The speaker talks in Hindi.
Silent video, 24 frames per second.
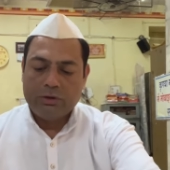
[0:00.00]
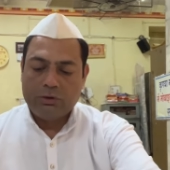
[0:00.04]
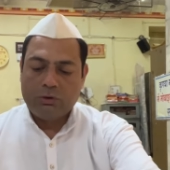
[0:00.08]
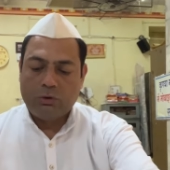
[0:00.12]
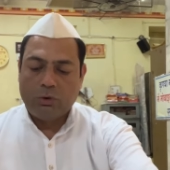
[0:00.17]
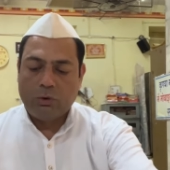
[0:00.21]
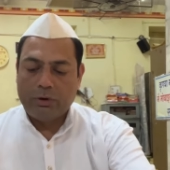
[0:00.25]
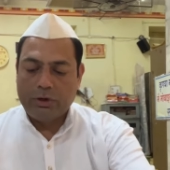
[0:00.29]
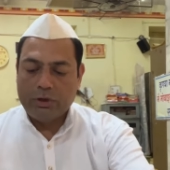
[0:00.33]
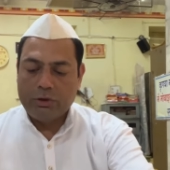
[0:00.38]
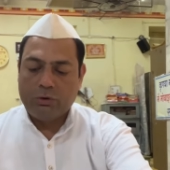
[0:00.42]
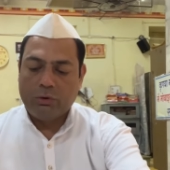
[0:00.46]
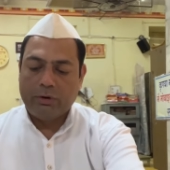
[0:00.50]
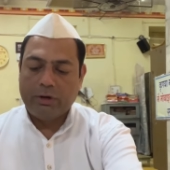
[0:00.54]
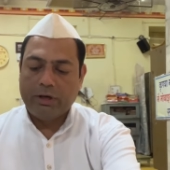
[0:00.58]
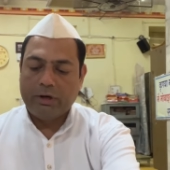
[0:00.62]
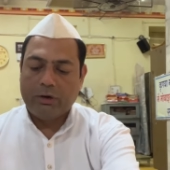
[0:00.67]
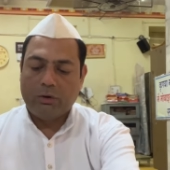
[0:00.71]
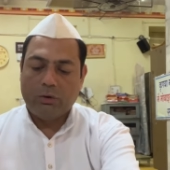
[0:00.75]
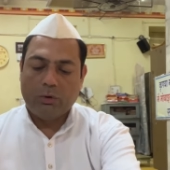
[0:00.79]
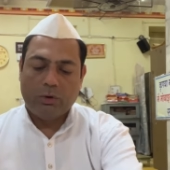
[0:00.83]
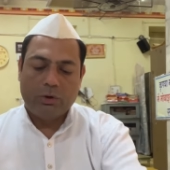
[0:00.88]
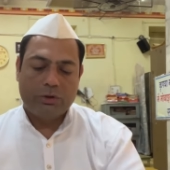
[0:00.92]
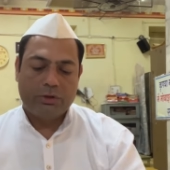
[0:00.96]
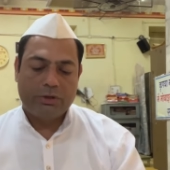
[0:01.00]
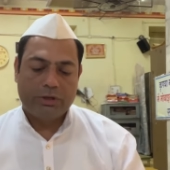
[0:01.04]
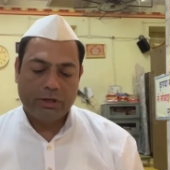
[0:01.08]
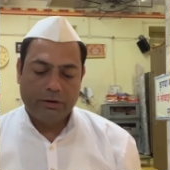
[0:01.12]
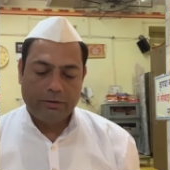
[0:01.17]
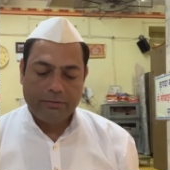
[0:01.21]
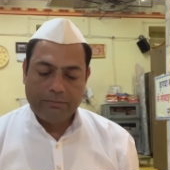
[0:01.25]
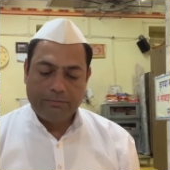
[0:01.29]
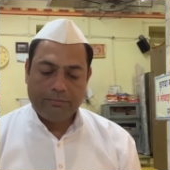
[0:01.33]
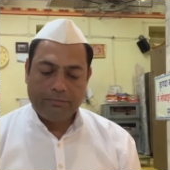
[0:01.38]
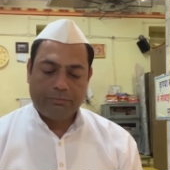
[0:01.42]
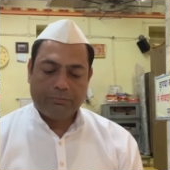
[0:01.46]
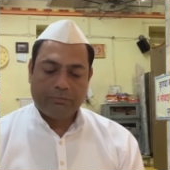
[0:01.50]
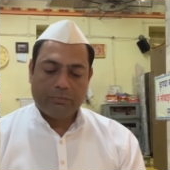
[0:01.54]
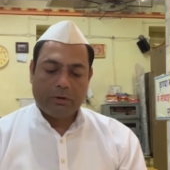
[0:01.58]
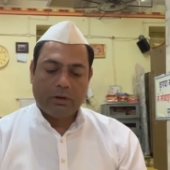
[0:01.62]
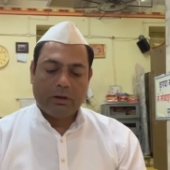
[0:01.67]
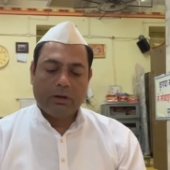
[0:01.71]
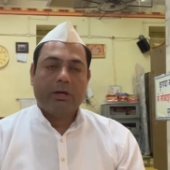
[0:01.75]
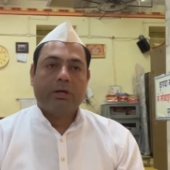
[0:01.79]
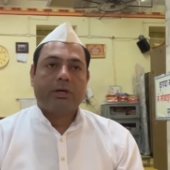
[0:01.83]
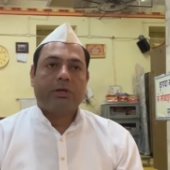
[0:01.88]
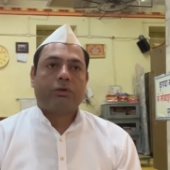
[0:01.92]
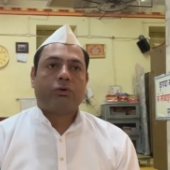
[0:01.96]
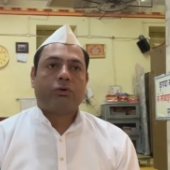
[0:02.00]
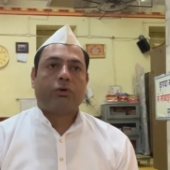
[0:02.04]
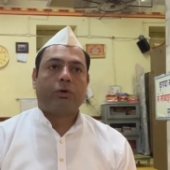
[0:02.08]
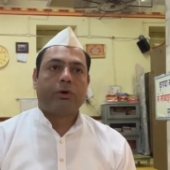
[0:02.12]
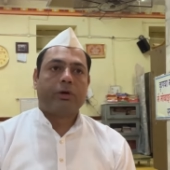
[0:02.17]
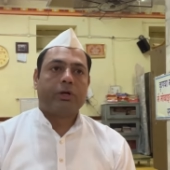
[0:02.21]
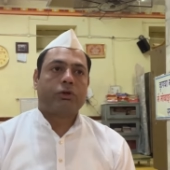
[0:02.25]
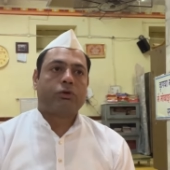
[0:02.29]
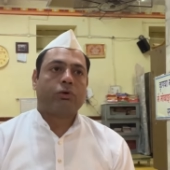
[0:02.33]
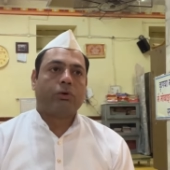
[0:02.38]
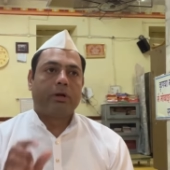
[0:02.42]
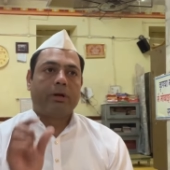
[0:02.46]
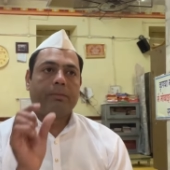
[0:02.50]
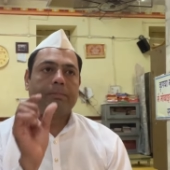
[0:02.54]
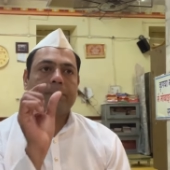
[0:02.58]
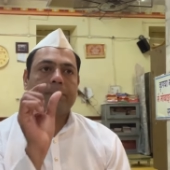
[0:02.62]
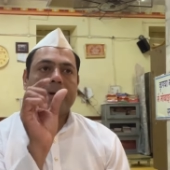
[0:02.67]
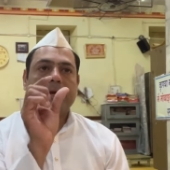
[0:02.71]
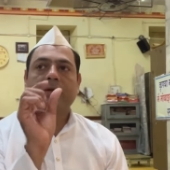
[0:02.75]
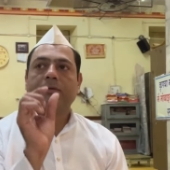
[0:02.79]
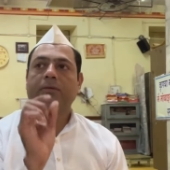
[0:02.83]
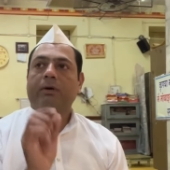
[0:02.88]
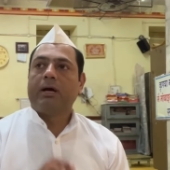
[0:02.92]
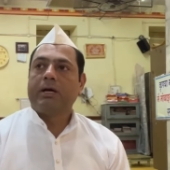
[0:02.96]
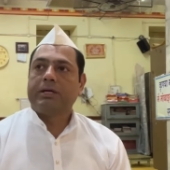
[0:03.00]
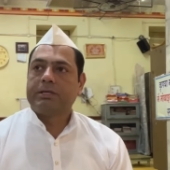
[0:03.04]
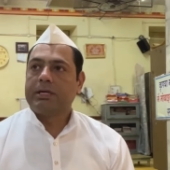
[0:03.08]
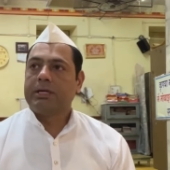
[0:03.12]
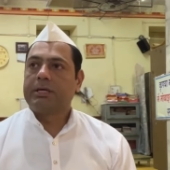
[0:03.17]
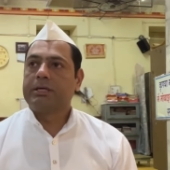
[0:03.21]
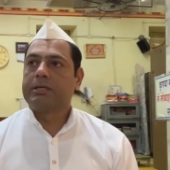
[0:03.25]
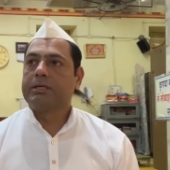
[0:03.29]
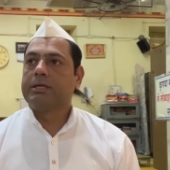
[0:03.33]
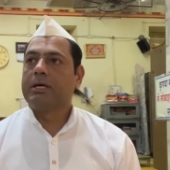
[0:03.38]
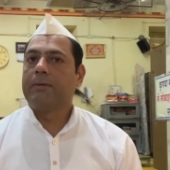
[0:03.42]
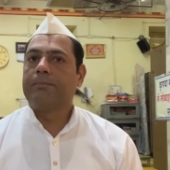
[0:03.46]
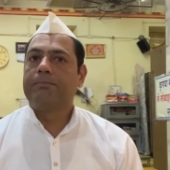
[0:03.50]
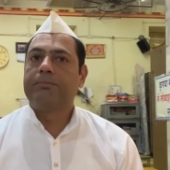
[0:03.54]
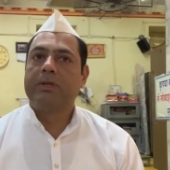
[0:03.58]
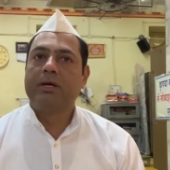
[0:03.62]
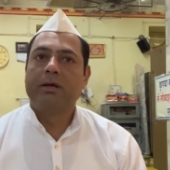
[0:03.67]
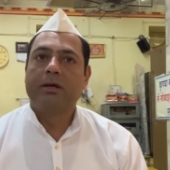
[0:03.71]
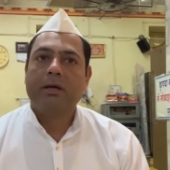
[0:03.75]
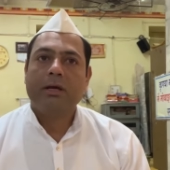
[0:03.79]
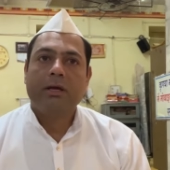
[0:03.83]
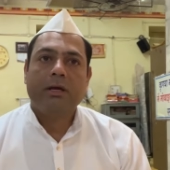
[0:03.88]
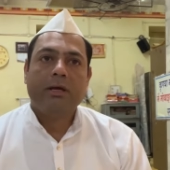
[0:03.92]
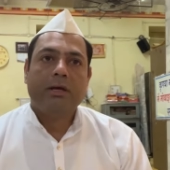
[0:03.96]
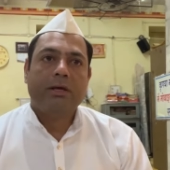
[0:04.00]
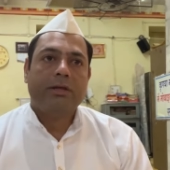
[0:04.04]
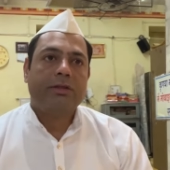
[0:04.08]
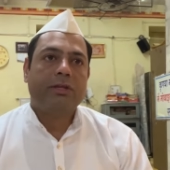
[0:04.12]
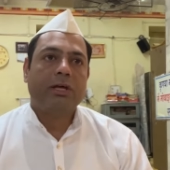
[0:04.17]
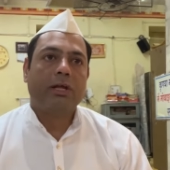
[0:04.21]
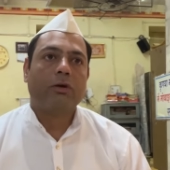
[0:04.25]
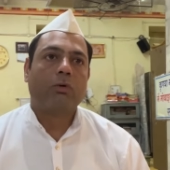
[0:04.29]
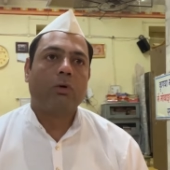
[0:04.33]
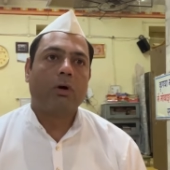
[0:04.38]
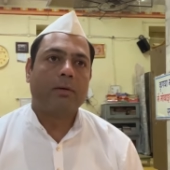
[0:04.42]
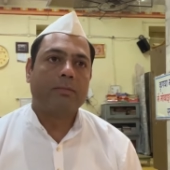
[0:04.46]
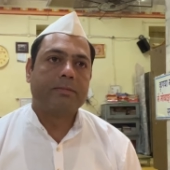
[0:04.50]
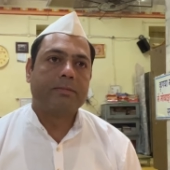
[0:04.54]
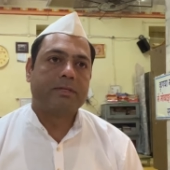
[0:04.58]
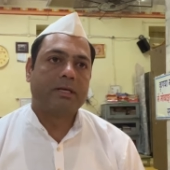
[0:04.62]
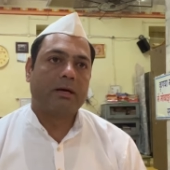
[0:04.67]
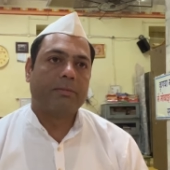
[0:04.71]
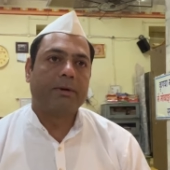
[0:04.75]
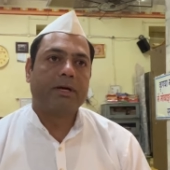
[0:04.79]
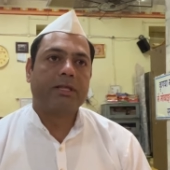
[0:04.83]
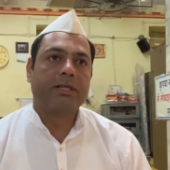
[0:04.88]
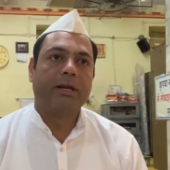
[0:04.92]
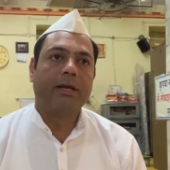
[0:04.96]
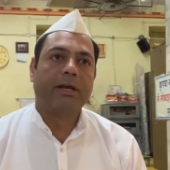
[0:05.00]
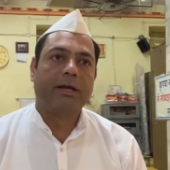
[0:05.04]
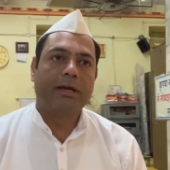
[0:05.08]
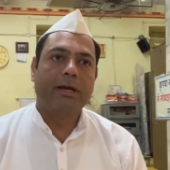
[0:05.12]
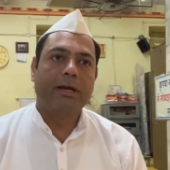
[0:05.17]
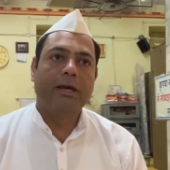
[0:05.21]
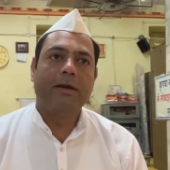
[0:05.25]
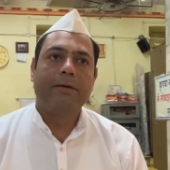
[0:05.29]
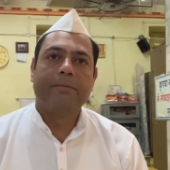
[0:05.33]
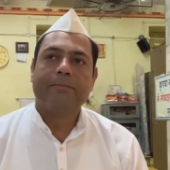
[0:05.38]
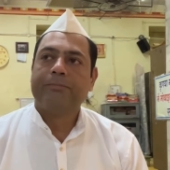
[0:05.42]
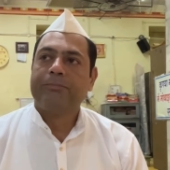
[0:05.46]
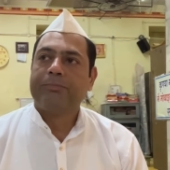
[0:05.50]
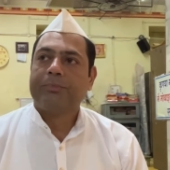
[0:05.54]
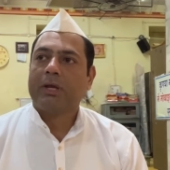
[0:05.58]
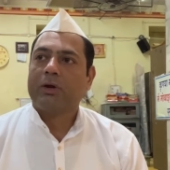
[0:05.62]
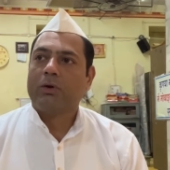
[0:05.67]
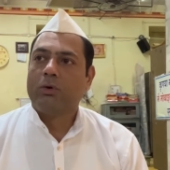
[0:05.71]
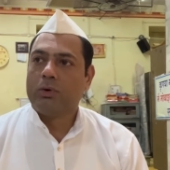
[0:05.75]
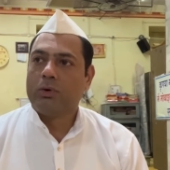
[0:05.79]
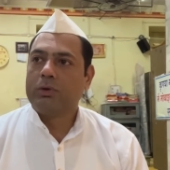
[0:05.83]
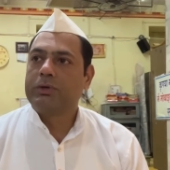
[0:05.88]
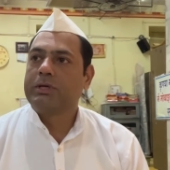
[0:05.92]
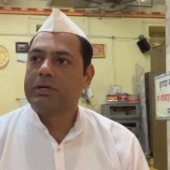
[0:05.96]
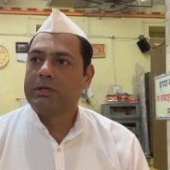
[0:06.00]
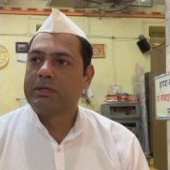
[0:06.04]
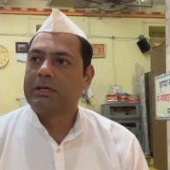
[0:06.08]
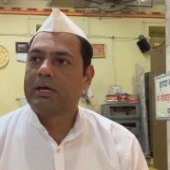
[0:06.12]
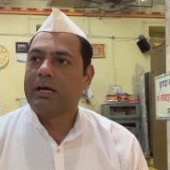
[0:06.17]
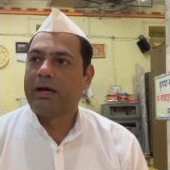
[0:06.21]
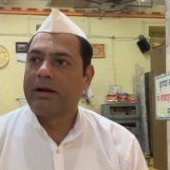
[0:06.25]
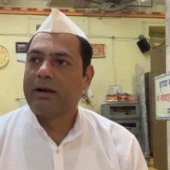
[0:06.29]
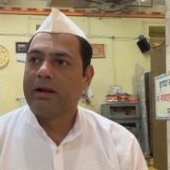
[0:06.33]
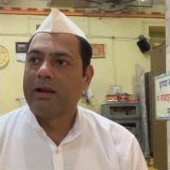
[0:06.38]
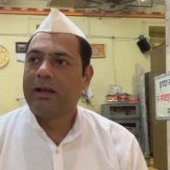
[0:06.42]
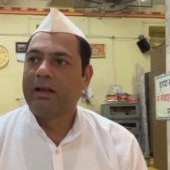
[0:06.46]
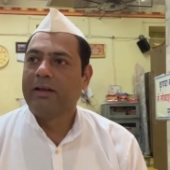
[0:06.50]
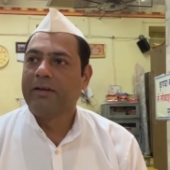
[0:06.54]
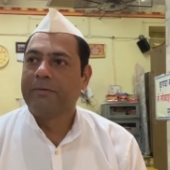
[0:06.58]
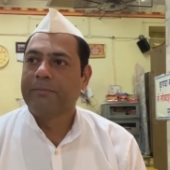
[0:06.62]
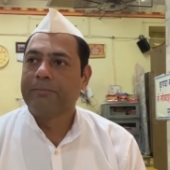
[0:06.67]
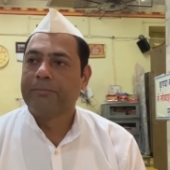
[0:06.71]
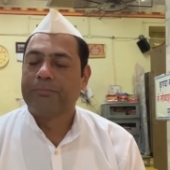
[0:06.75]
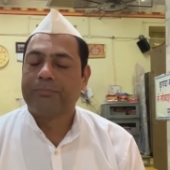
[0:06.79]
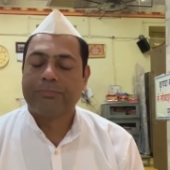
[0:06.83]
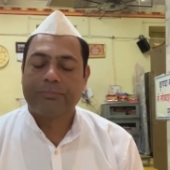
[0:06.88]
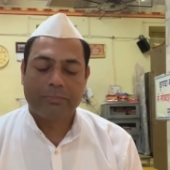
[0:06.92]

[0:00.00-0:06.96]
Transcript: छोटे छोटे क्वेश्चन छोटे छोटे परिभाषिक शब्द जिनको हम समझने की कोशिश कर रहे हैं